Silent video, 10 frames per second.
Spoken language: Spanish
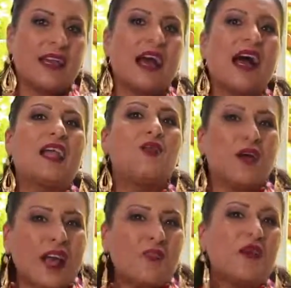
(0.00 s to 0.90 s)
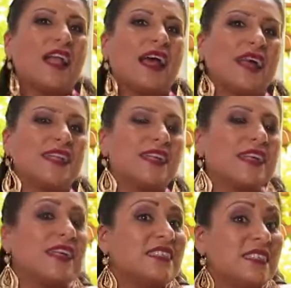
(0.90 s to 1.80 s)
Han logrado que la gente
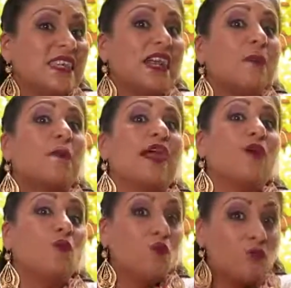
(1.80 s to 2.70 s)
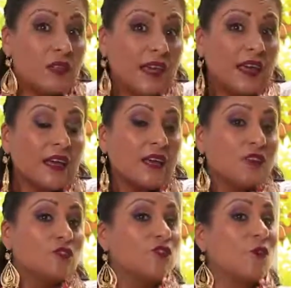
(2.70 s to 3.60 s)
ya ni siquiera pregunte
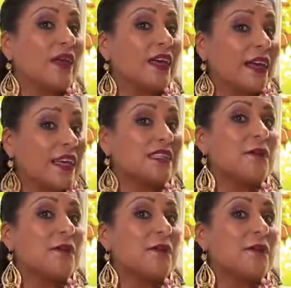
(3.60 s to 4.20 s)
sobre en qué se